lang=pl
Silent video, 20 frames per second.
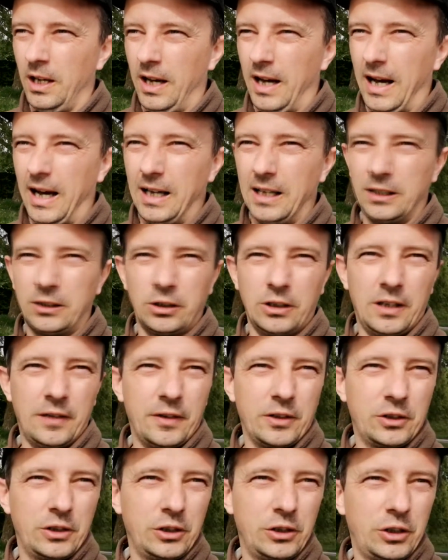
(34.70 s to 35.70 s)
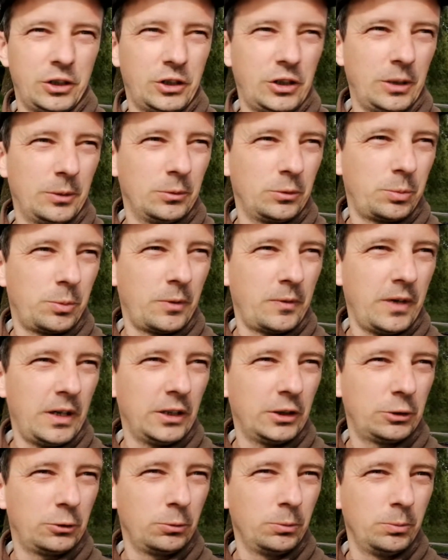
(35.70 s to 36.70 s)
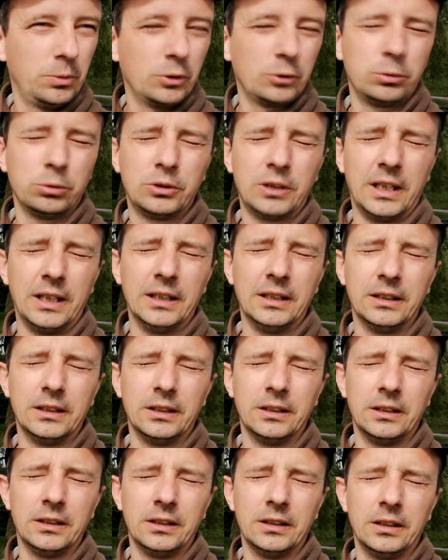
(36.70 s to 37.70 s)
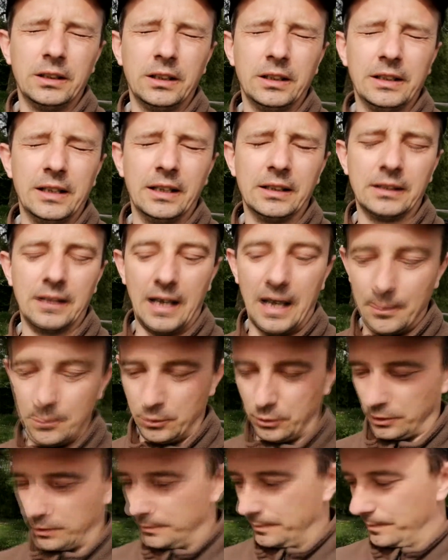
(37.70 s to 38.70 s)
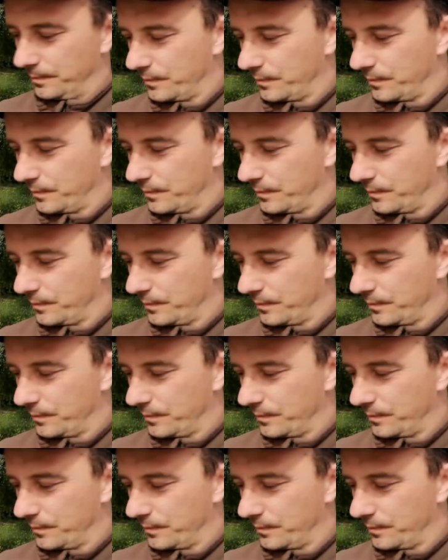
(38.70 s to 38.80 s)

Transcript: Ale co najważniejsze, chciałbym spróbować tu, bo tutaj jest amur.